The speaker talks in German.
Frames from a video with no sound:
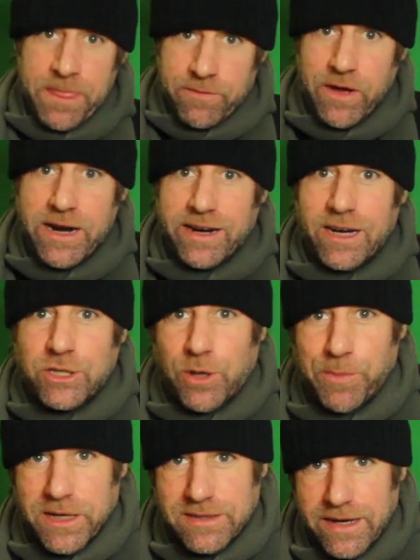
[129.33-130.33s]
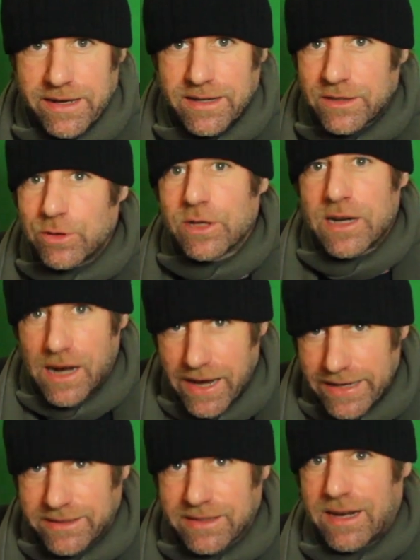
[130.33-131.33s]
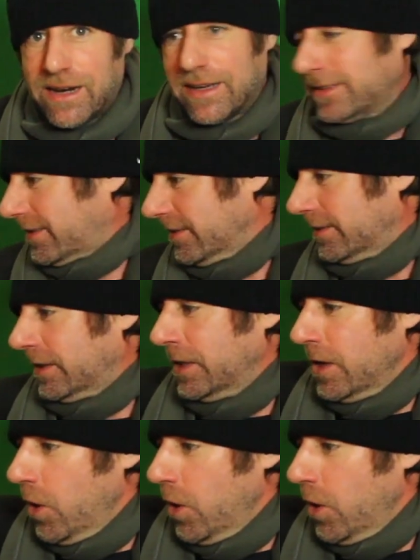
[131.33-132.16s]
Wenn ihr da schon mal seid, natürlich ein Like da lassen.